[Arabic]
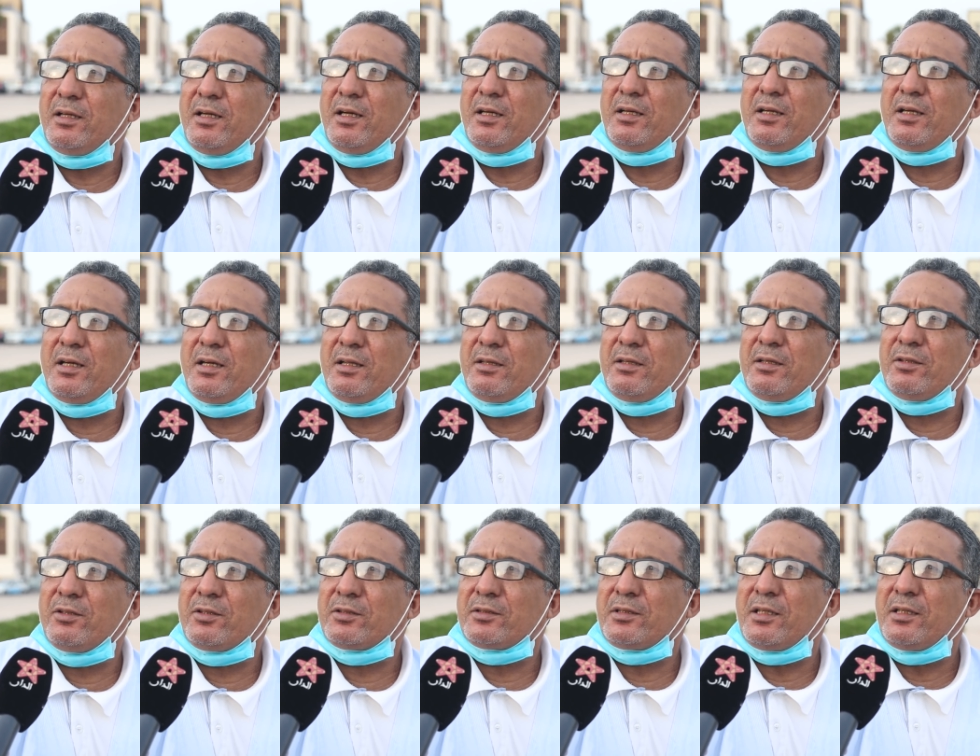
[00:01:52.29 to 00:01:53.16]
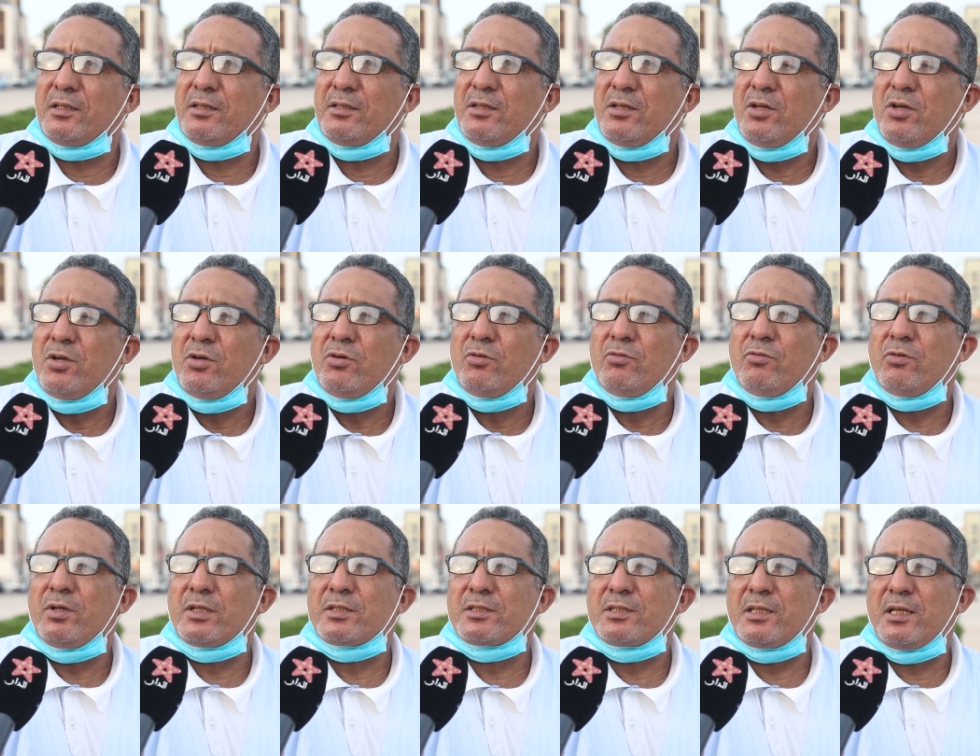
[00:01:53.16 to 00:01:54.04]
على هذه النقطة
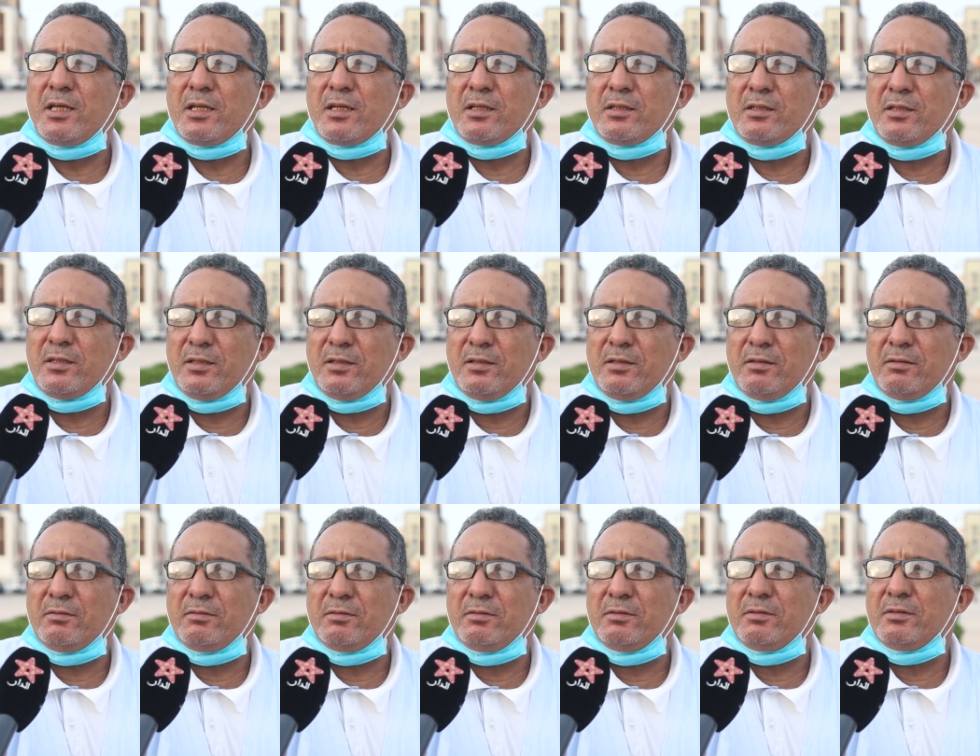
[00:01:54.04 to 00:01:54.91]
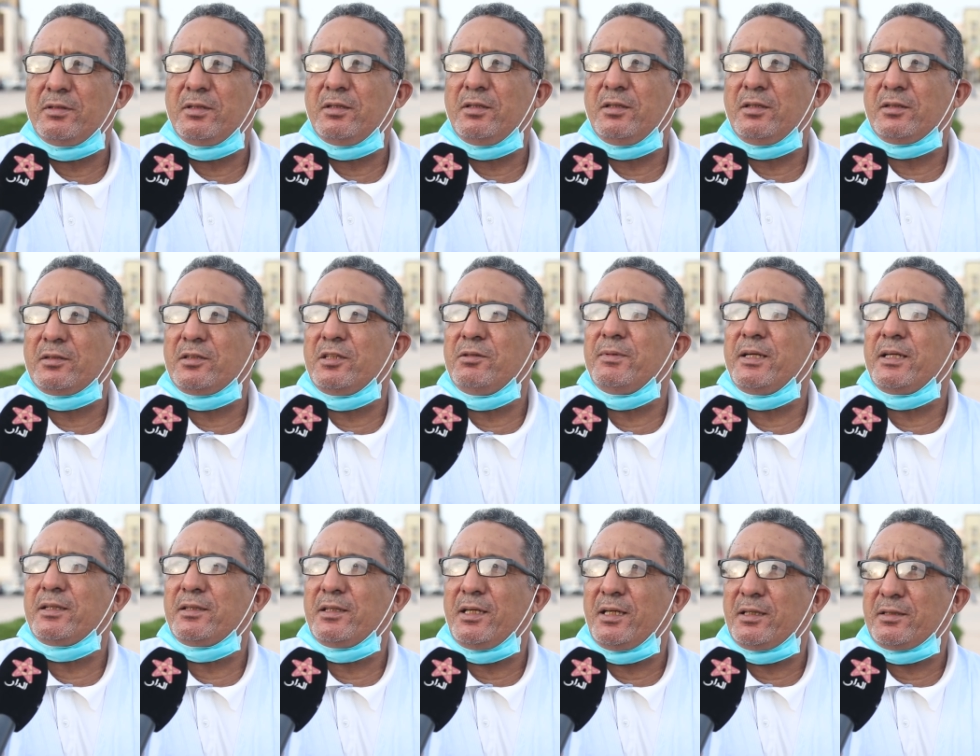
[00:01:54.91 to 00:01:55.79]
وصارت
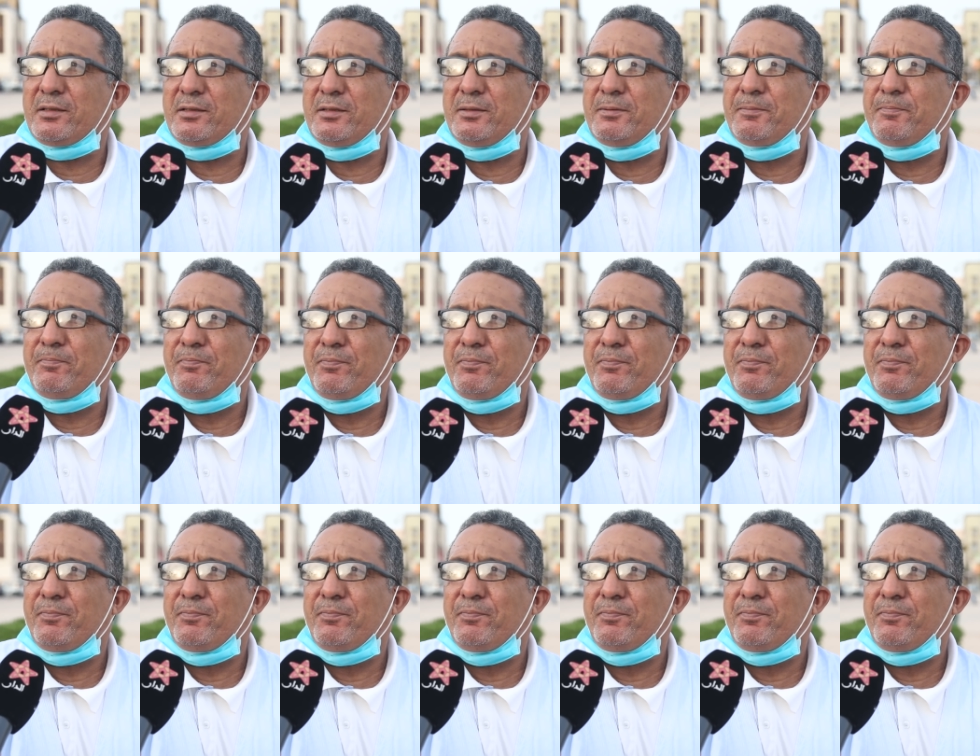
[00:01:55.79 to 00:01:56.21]
اعتمادات